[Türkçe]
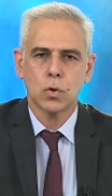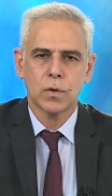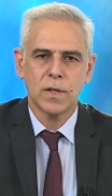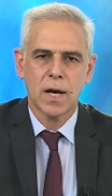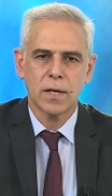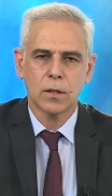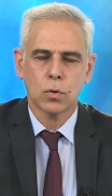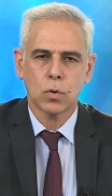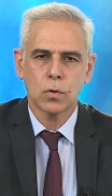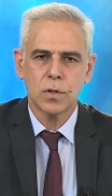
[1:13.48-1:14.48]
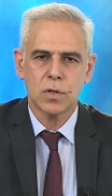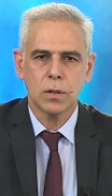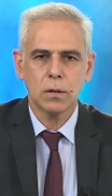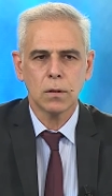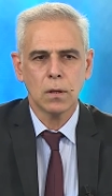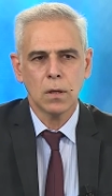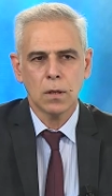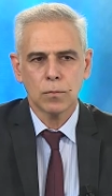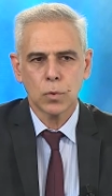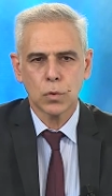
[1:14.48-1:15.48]
çok yaygın olduğu için
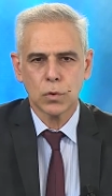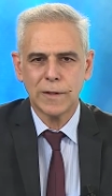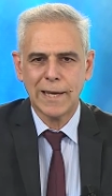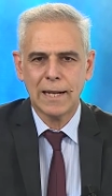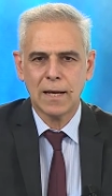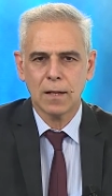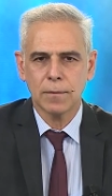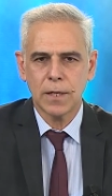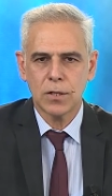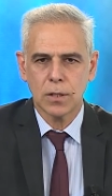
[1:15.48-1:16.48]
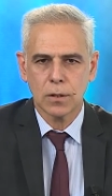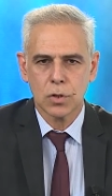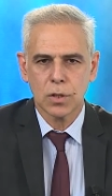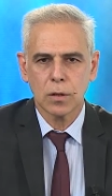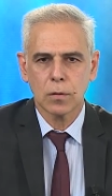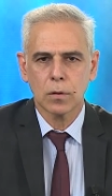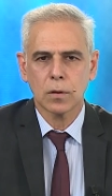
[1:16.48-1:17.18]
bu konuyu ele almaya çalıştık.